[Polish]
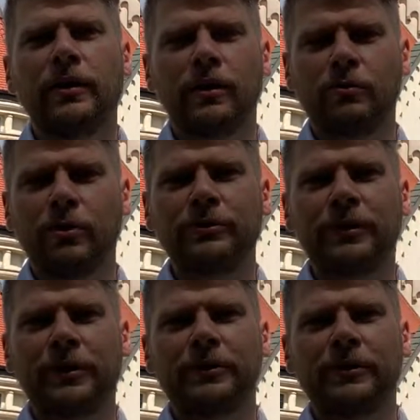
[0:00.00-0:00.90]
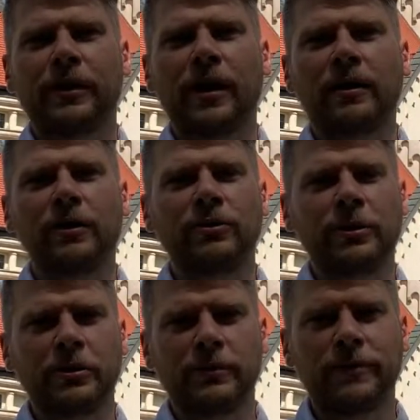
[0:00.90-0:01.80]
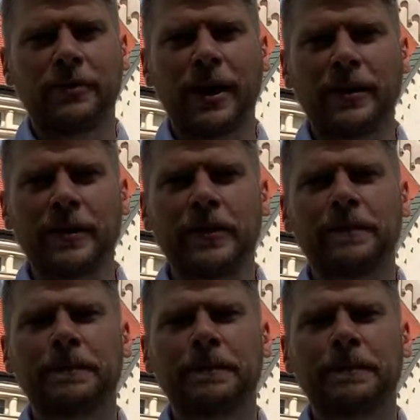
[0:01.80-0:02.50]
głos jego skargi, to jego wołanie, e,